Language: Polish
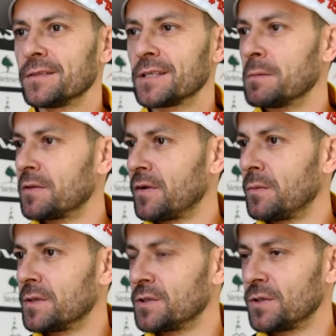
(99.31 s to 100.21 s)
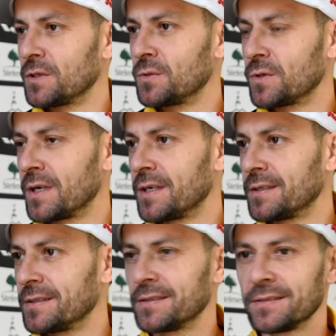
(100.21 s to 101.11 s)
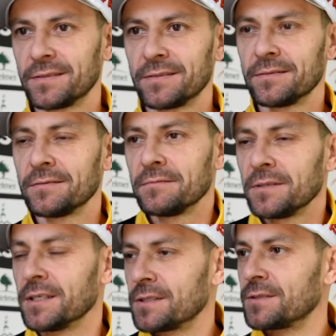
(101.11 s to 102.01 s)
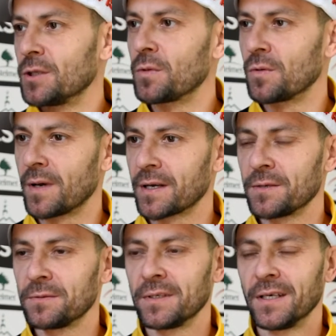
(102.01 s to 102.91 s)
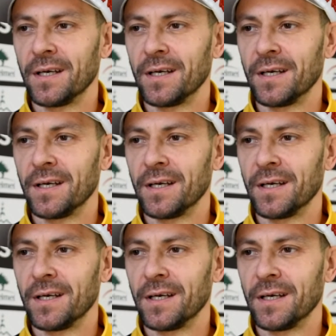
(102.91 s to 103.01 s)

Stamet Faloba Zielona Góra jest dobrą marką,